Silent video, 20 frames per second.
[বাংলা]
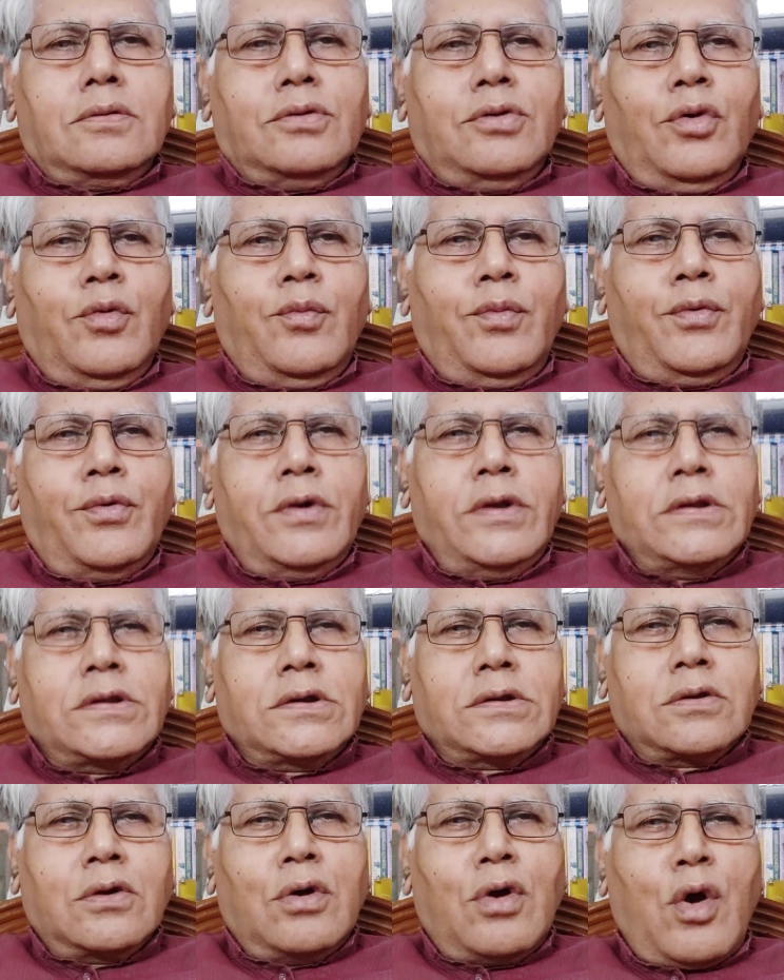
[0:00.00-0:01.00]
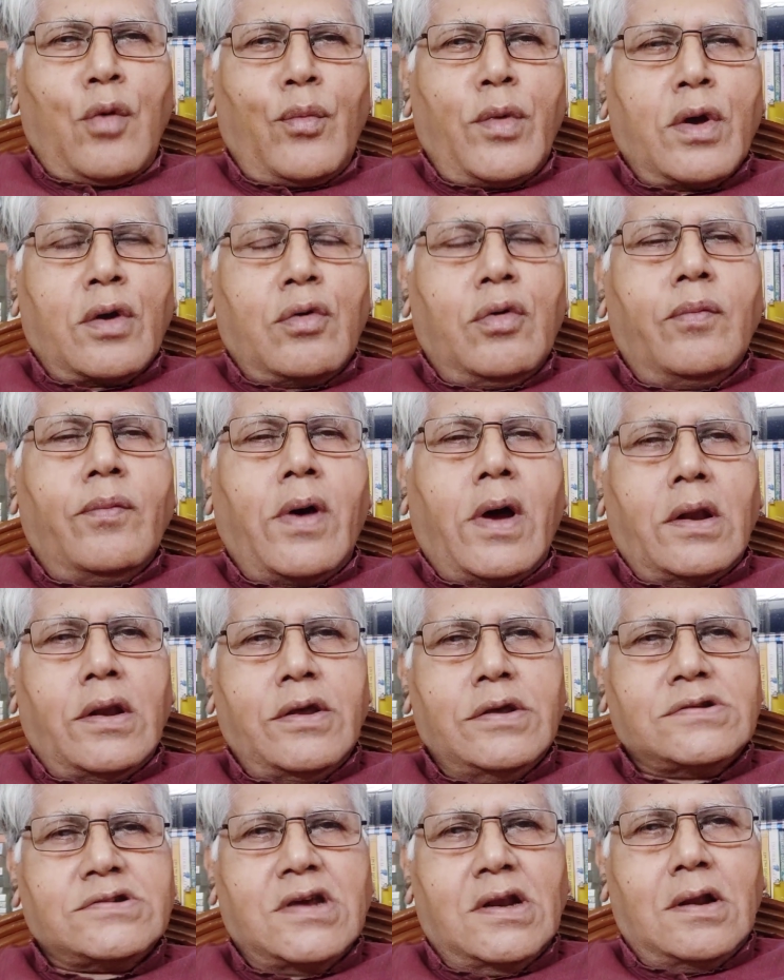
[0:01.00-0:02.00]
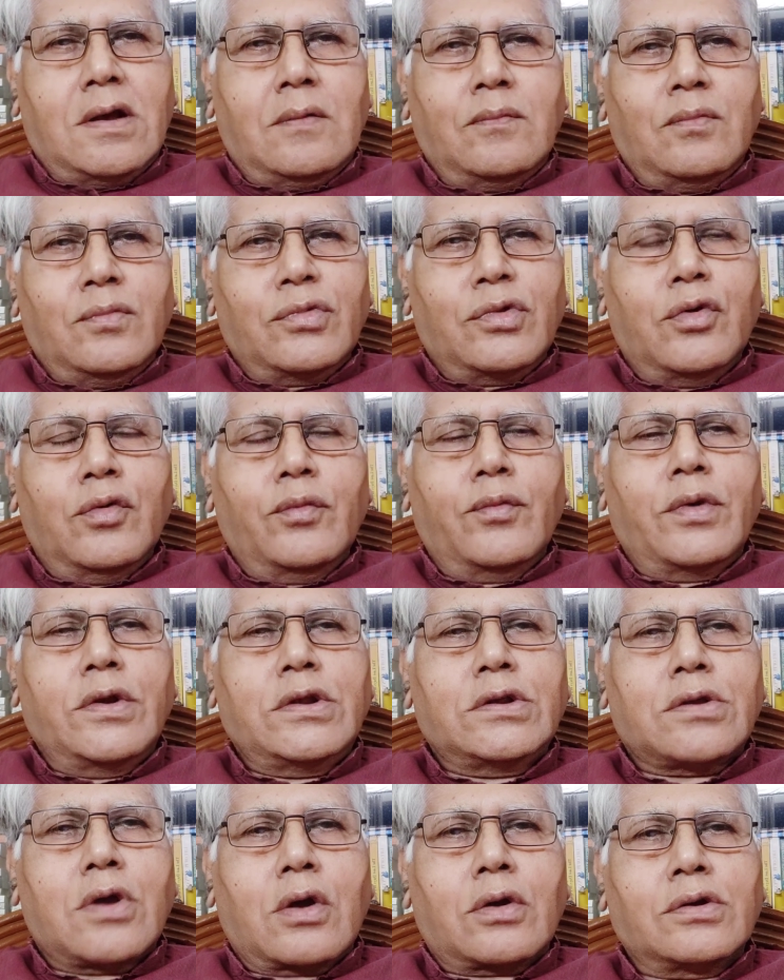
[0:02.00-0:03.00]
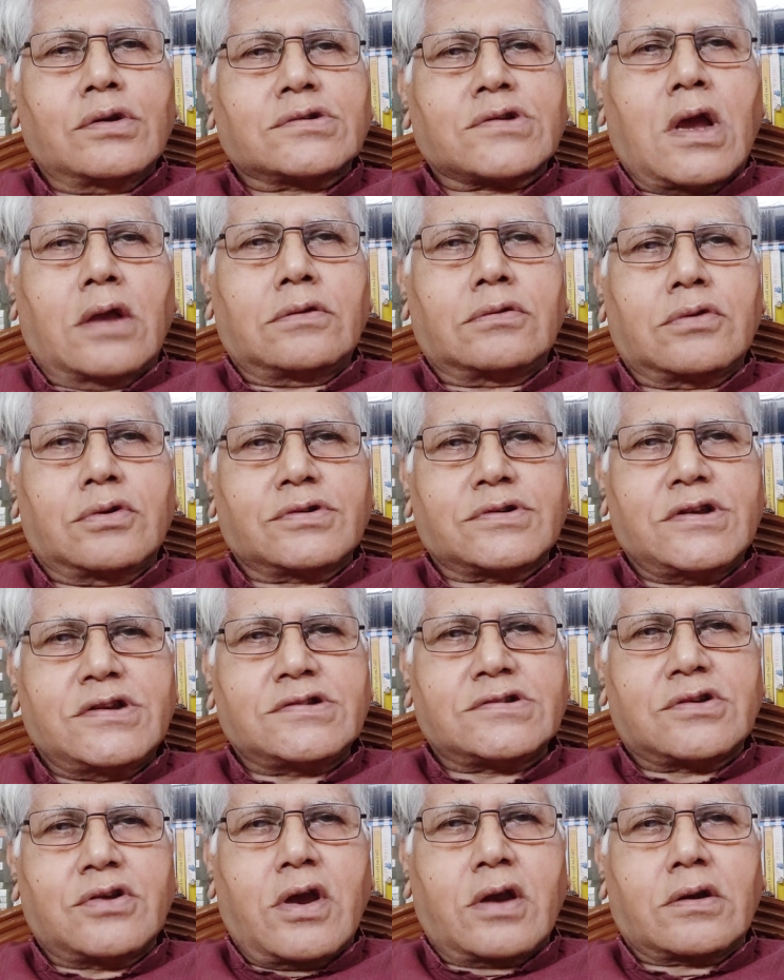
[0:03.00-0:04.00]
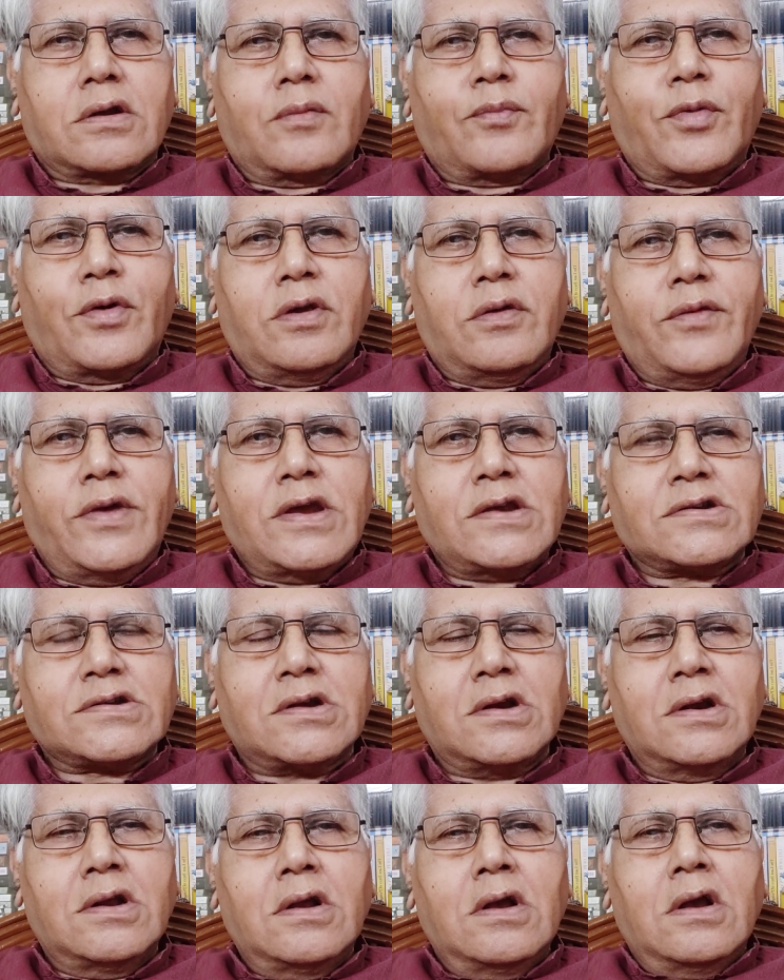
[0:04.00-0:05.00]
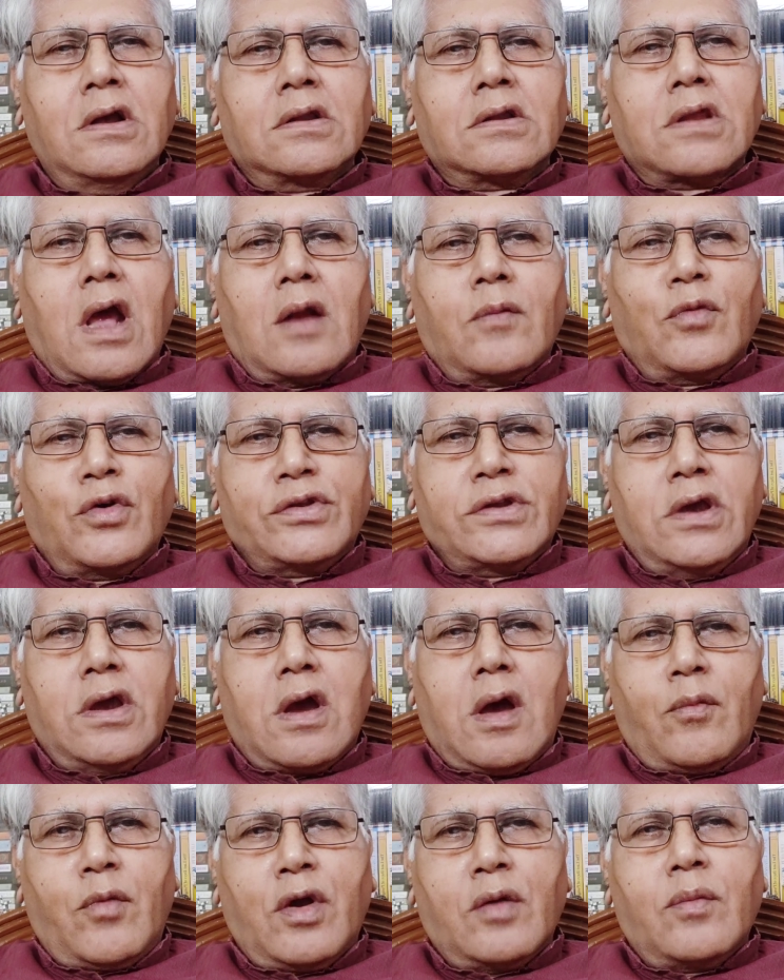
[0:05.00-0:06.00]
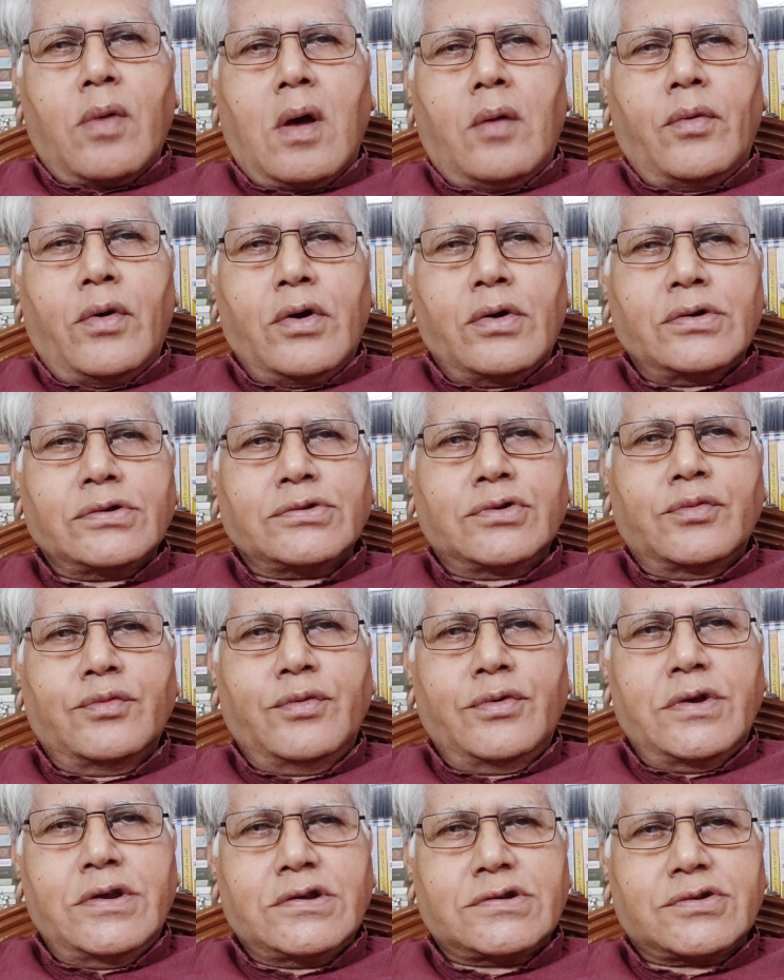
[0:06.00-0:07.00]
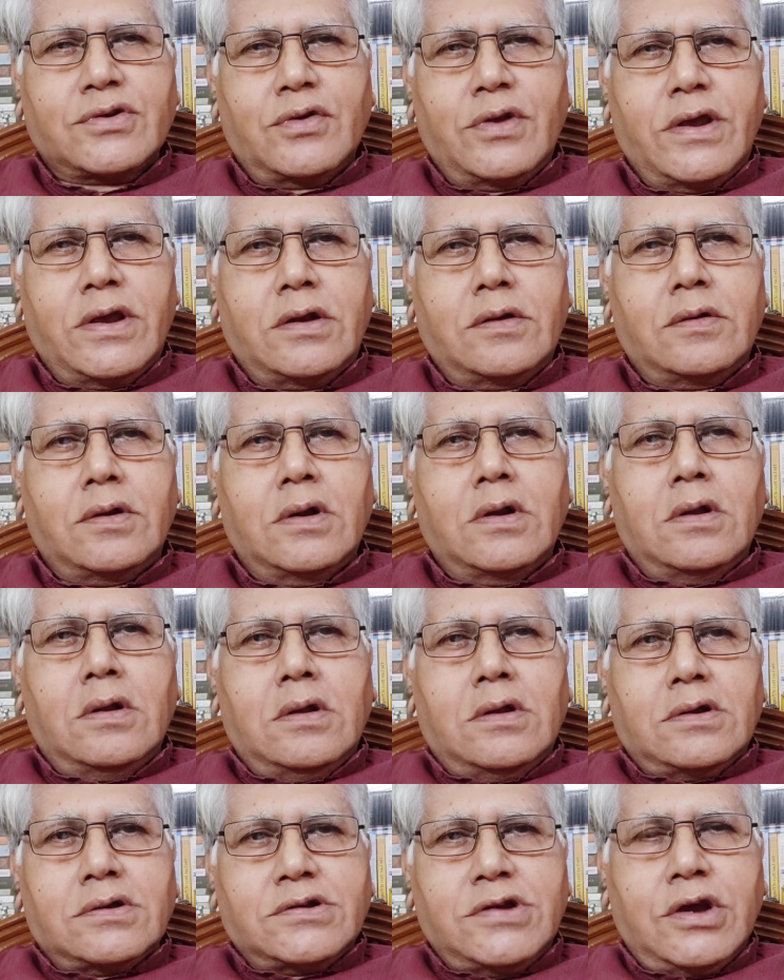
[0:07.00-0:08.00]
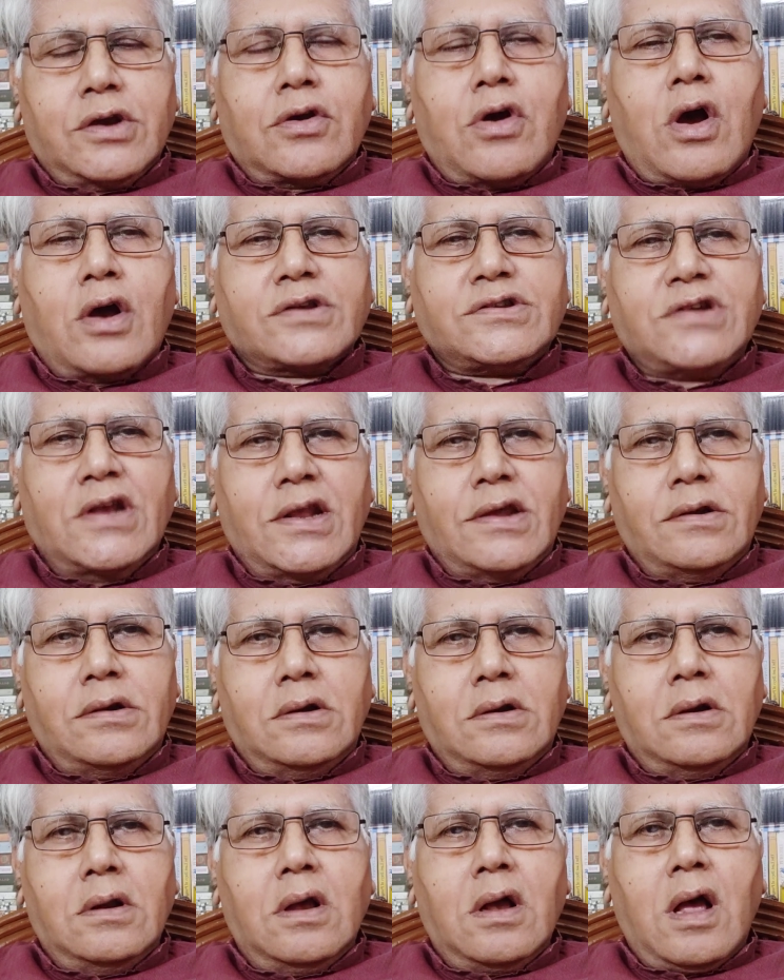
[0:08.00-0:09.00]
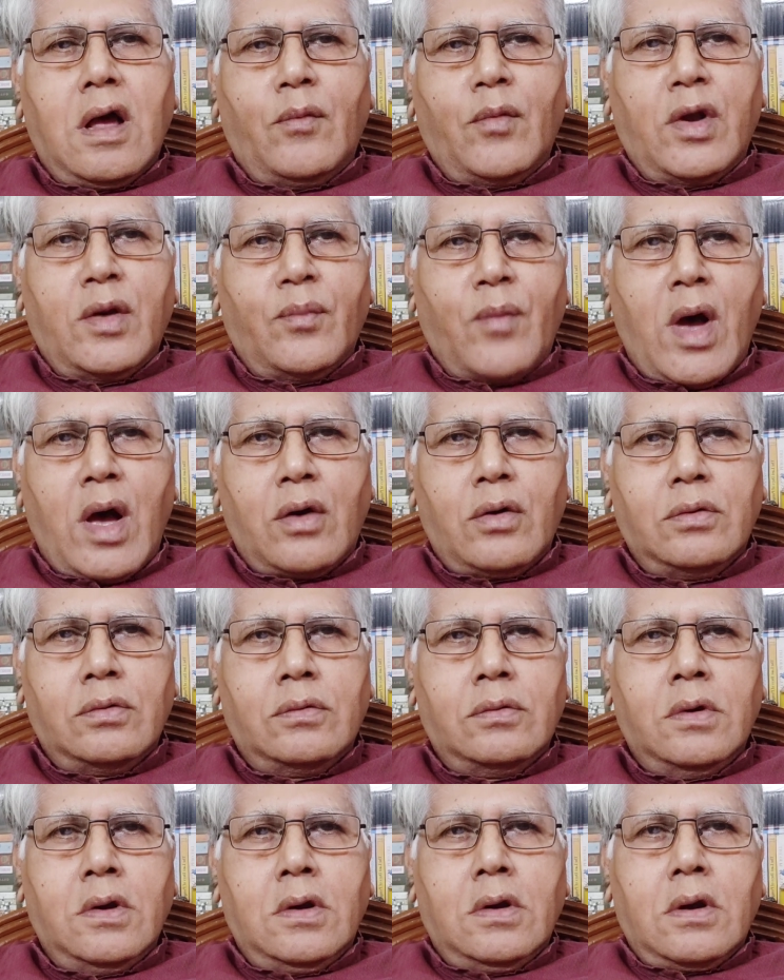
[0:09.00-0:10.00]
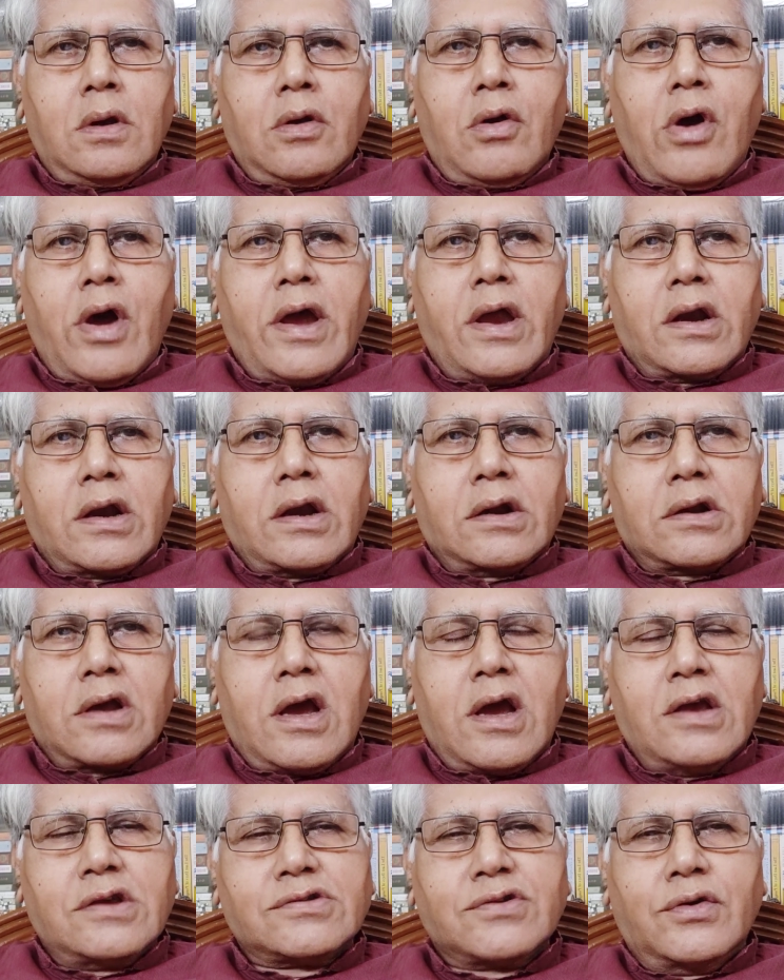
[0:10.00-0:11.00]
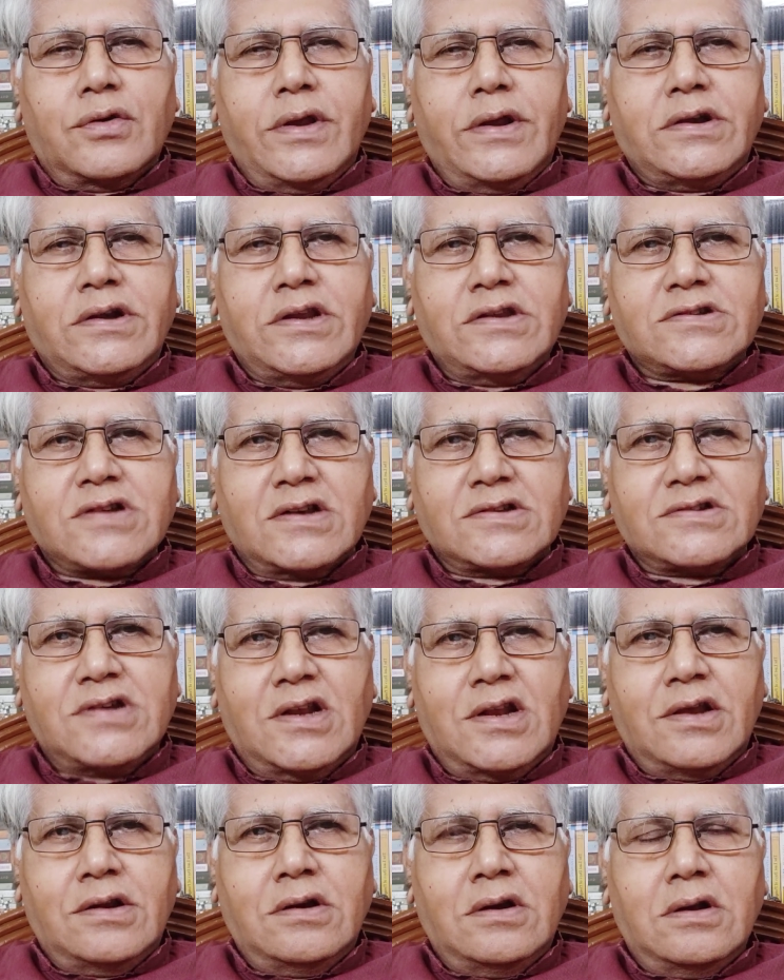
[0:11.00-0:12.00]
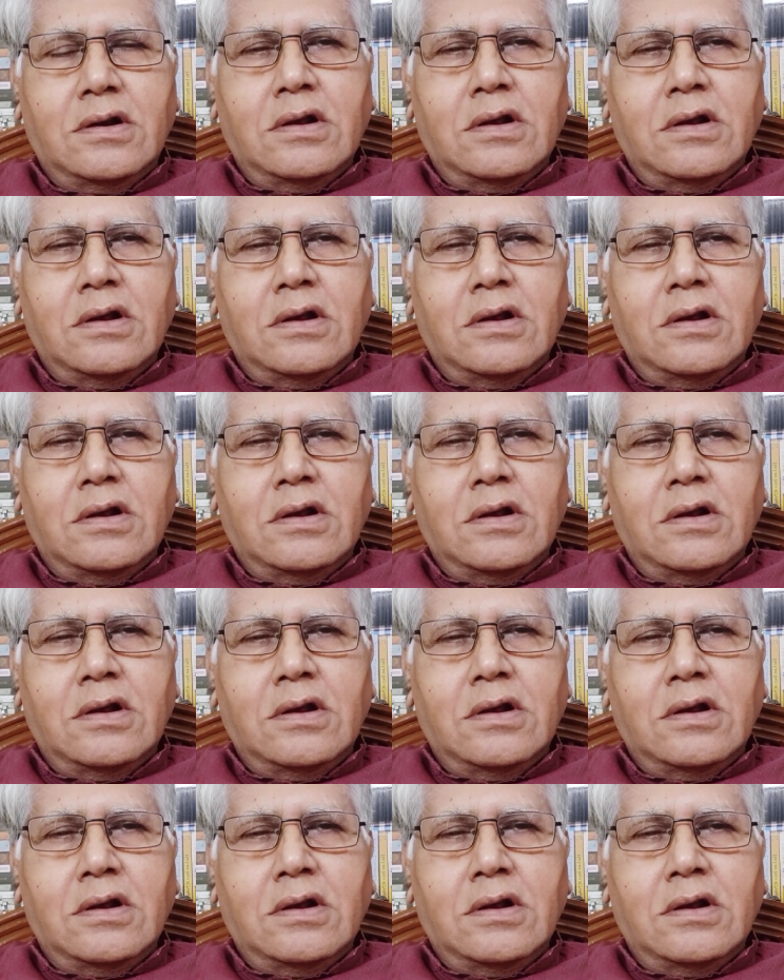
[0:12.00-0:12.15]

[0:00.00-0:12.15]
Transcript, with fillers: ধূপগুড়িতে তো আমরা খুব ভালোই ছিলাম ধূপগুড়ি তখন শান্তশিষ্ট একটা পরিবেশ তার মধ্যে আমার বাবাও ধূপগুড়ি স্কুলের শিক্ষক ছিলেন আমার মাও গয়াকাটা হাই স্কুলের টিচার ছিলেন